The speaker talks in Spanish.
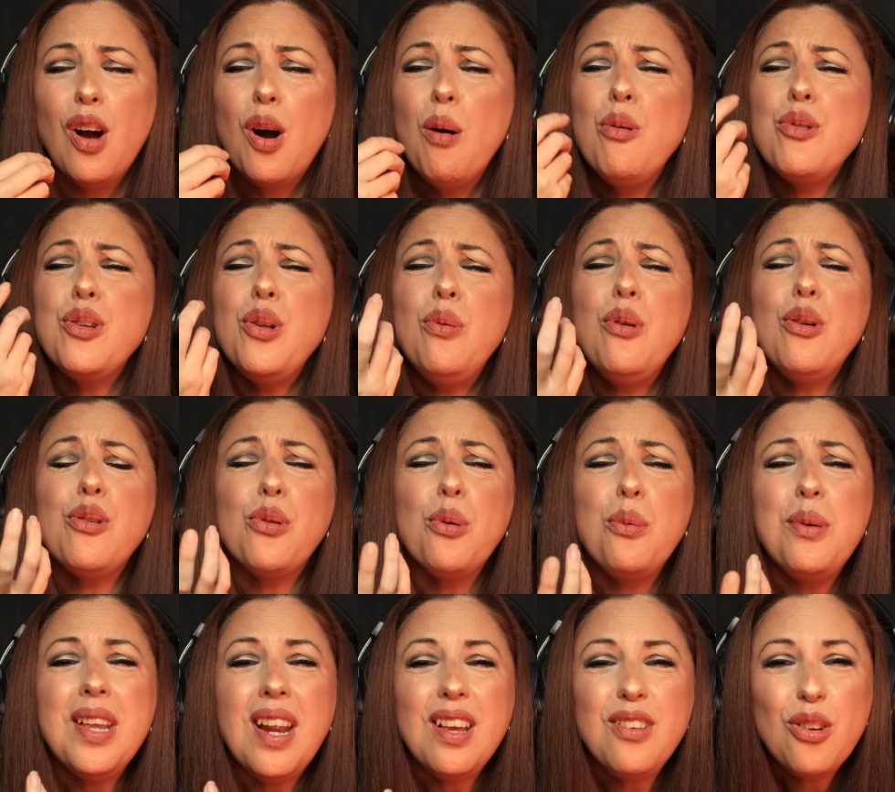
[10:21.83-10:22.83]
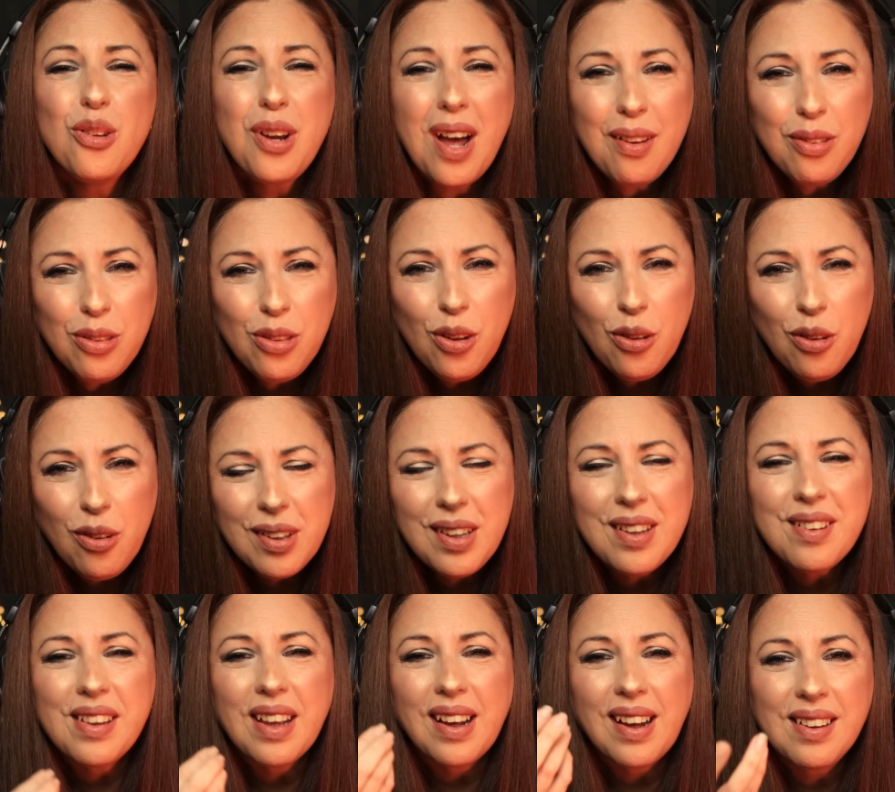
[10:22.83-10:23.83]
Como si uno estuviera llorando,
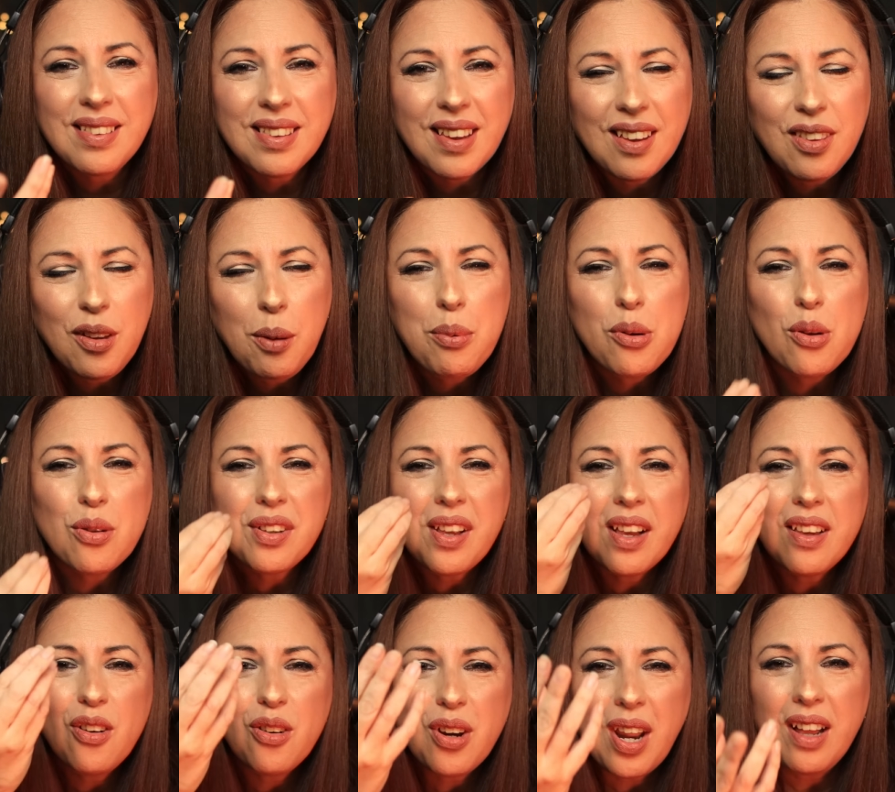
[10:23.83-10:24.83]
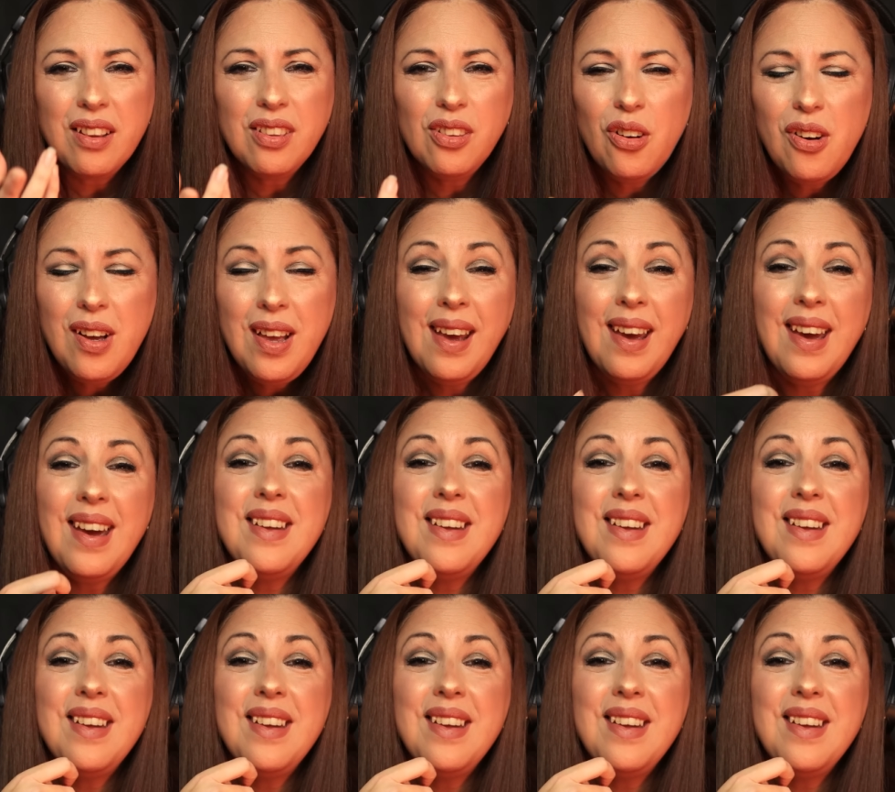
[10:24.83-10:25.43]
está cantando, pero está llorando.